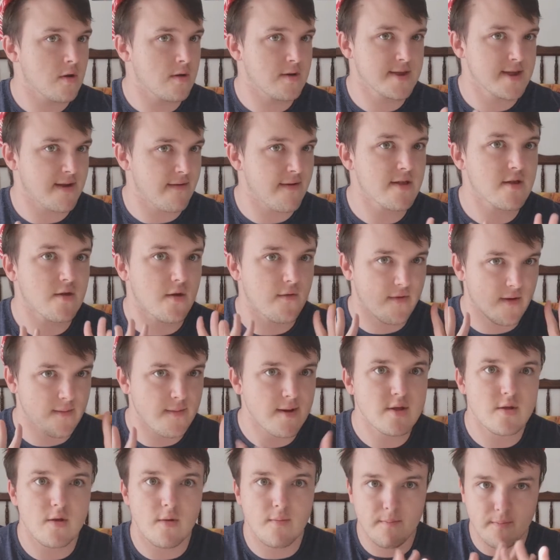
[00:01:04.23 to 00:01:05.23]
euh, ça va être vraiment
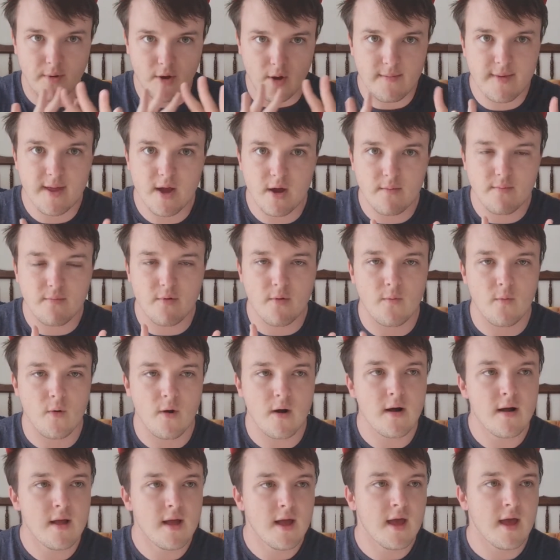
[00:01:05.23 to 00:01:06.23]
une première pour
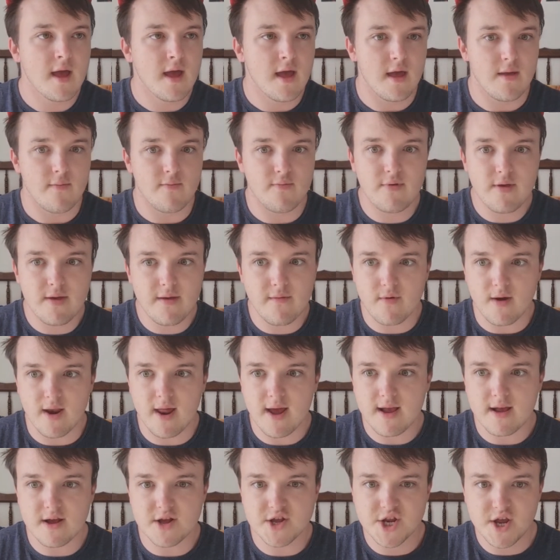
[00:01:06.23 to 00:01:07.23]
moi. Et puis voilà,
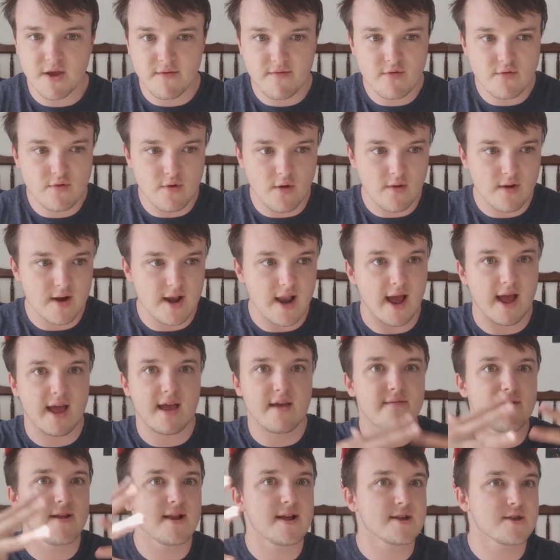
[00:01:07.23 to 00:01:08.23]
quand j'ai vu donc la
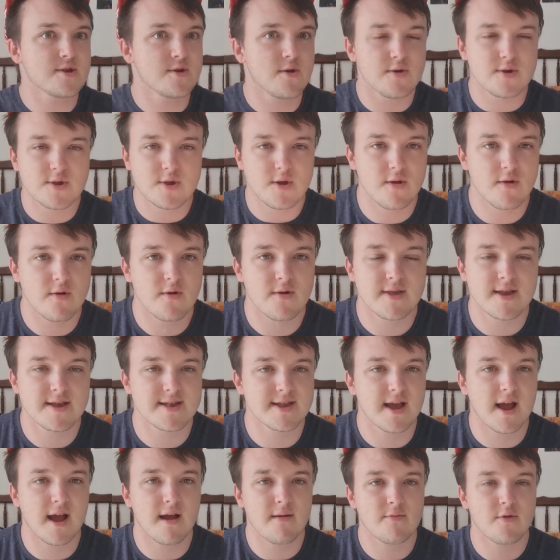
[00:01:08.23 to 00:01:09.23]
révélation sur le compte
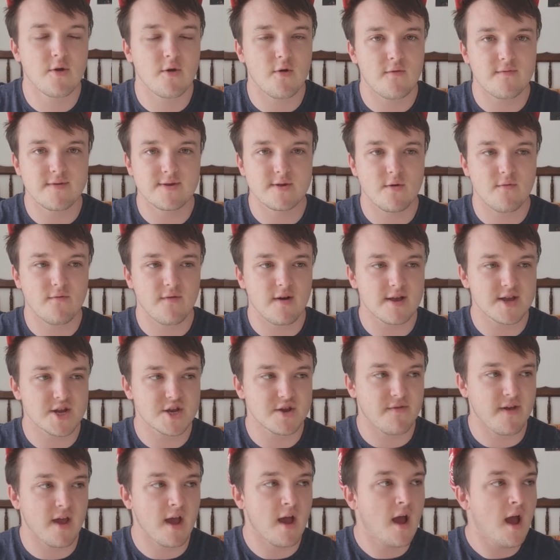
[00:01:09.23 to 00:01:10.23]
Instagram de Eurovision France,
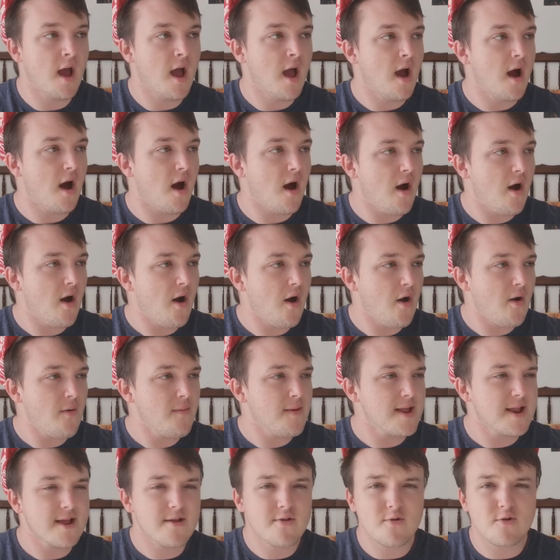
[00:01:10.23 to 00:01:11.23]
je vais Oh,
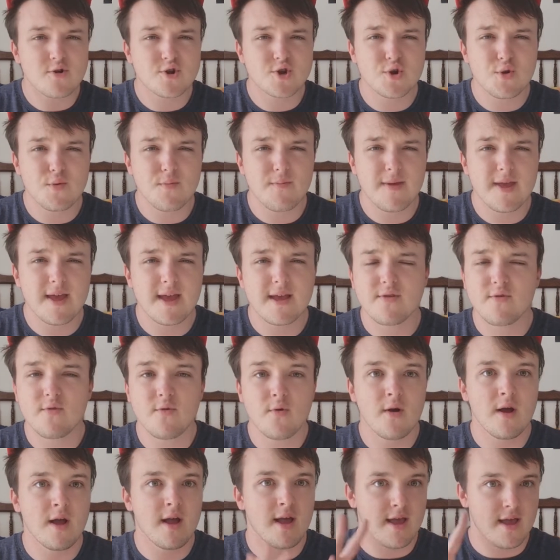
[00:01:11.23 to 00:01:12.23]
mais il est trop choupi et
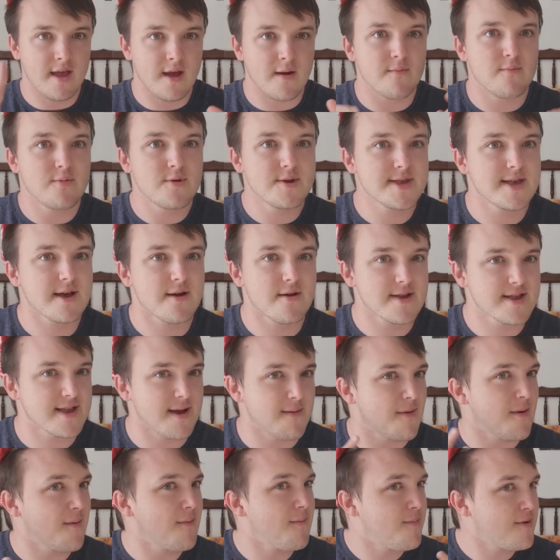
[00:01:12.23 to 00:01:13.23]
tout. Et en plus, il
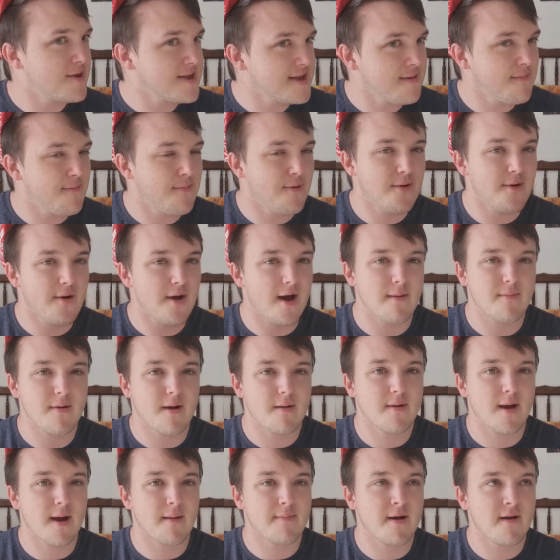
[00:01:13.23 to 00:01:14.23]
ressemble un petit peu à
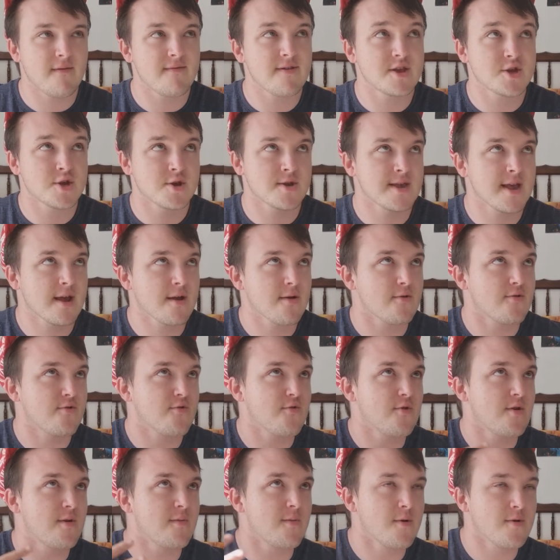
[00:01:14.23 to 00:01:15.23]
Barbara Pravi. Je sais que
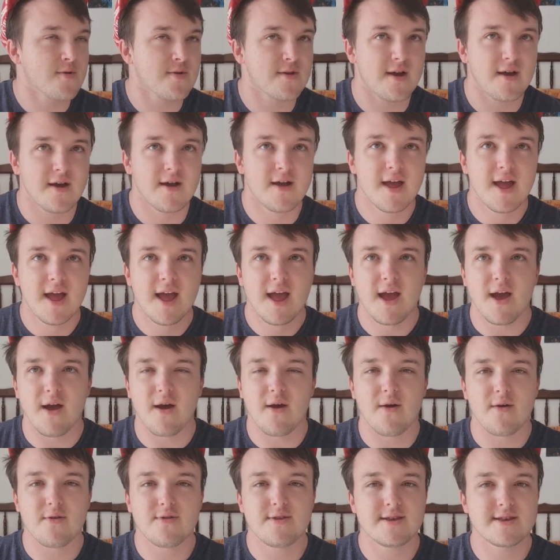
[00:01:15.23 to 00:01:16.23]
tout le monde
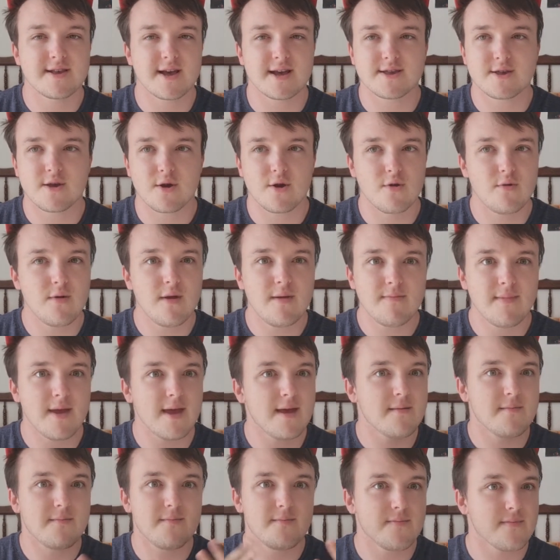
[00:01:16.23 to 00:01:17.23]
euh, dit ça sur lui,
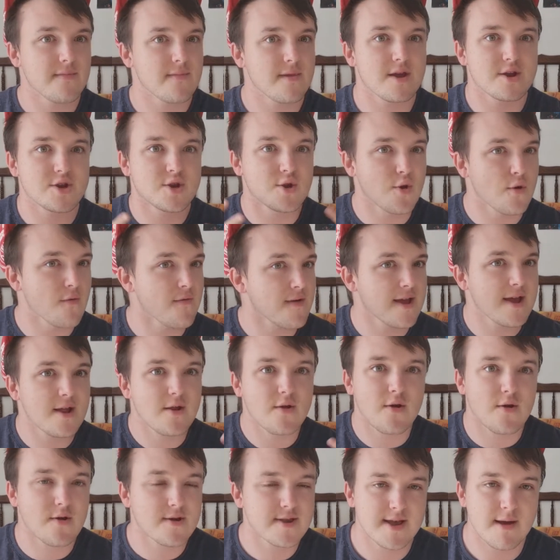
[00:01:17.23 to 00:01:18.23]
mais je trouve qu'il lui
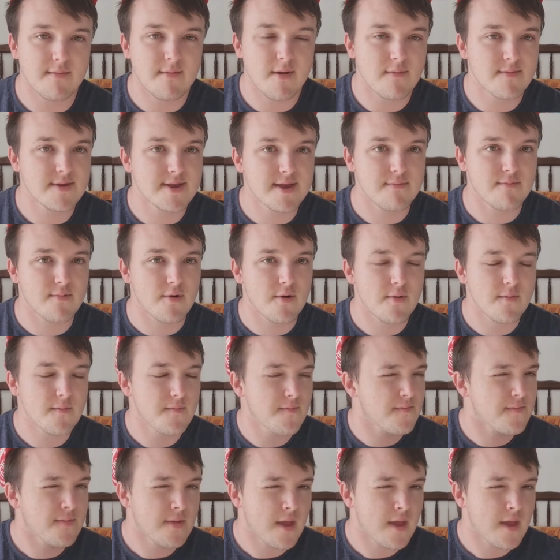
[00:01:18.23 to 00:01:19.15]
ressemble un petit peu.